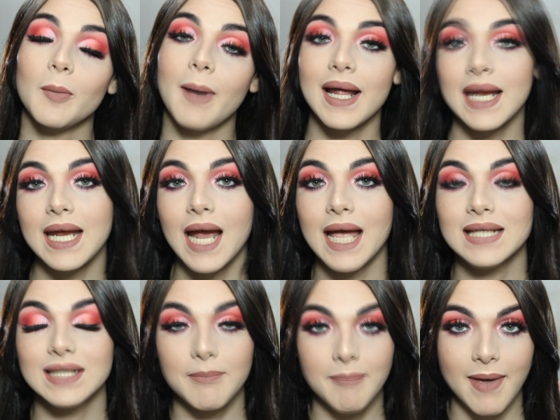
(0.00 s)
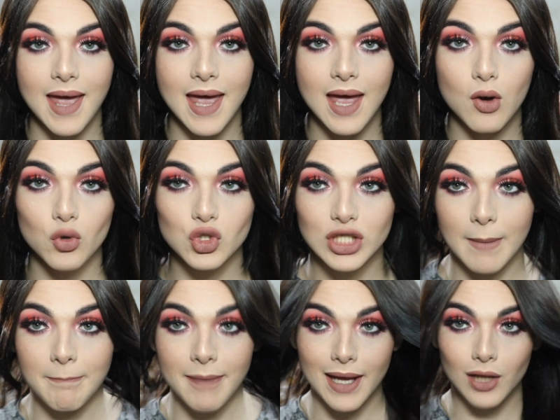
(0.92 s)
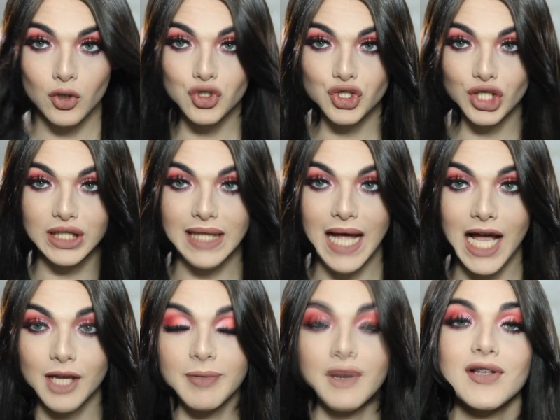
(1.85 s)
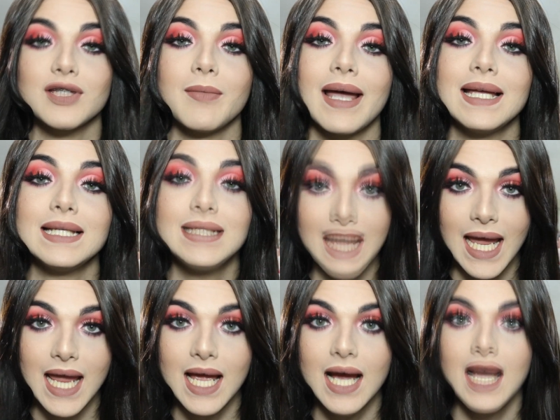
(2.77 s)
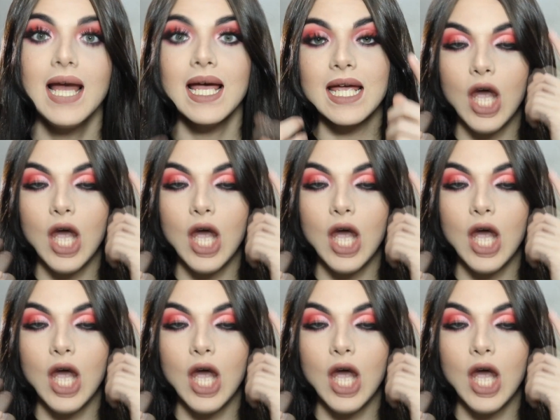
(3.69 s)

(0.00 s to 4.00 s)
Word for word: toparia receber os cabelos tic-tac pra fazer uma resenha.